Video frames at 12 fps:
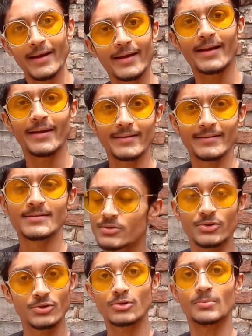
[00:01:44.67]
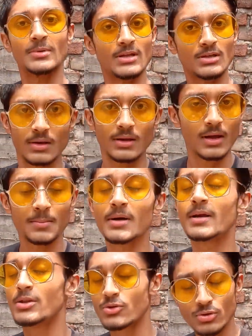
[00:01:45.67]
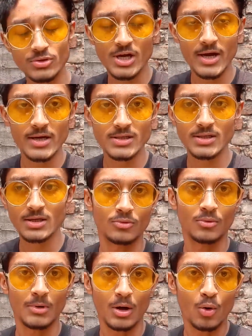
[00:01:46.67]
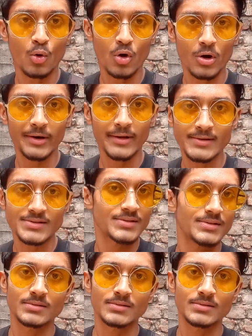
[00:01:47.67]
হাই গাইজ যদিও তোমাদেরকে দেখে আমার কিচ্ছু যায় আসে না তোমরা ওর অডিয়েন্স